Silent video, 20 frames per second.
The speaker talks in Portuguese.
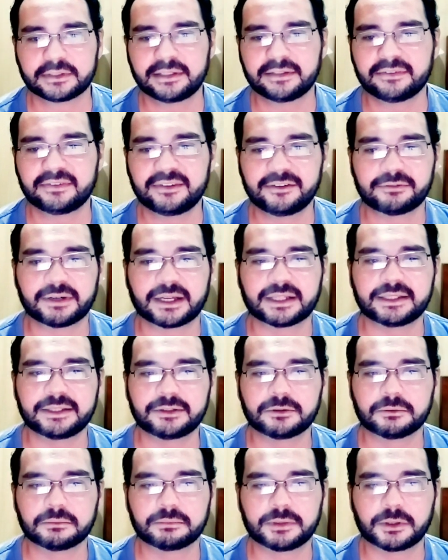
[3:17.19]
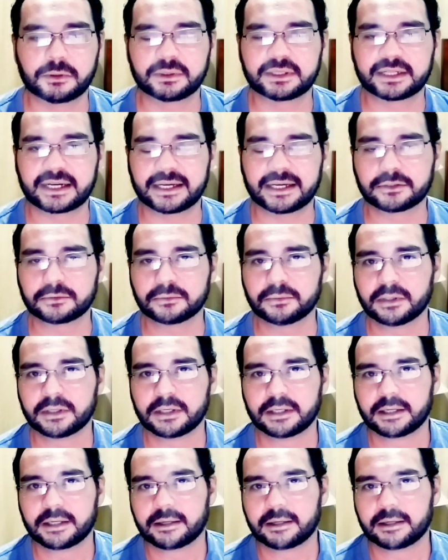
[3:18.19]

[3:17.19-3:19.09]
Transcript: eles invadiram Belgrado,